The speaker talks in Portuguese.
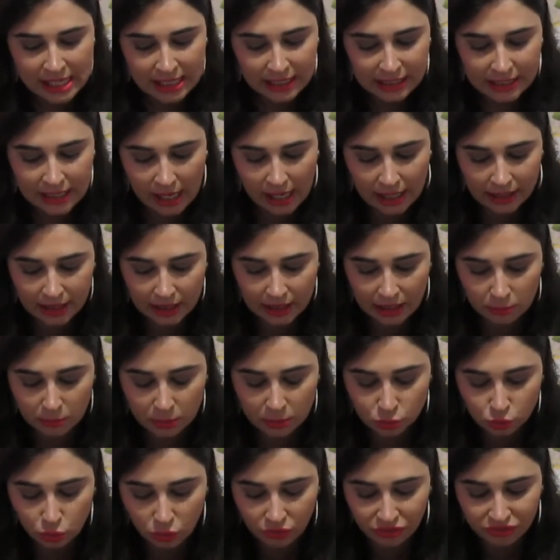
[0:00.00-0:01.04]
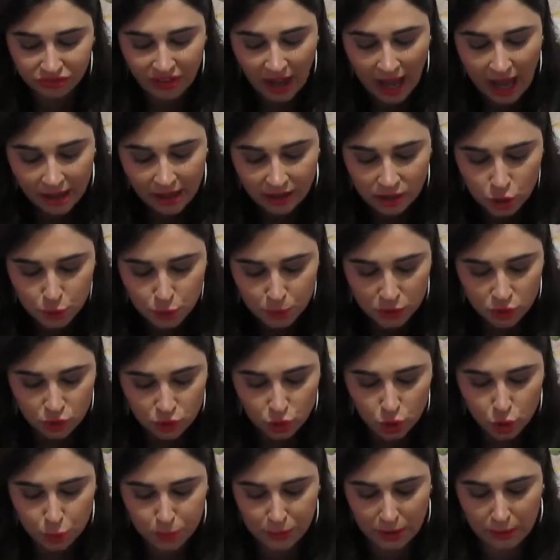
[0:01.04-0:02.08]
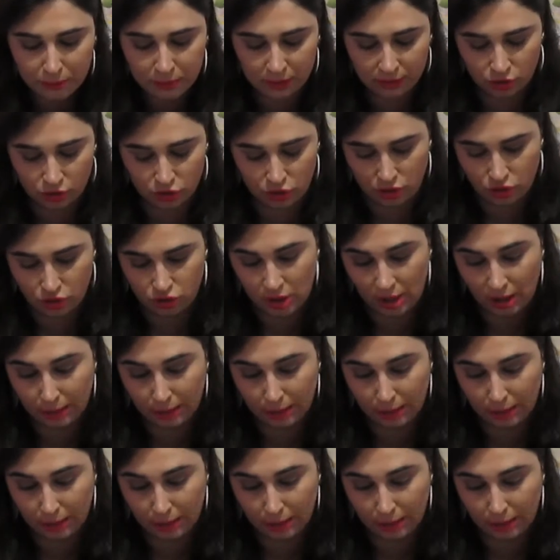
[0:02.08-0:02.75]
E aí ela mandou várias bijus pra mim, gente.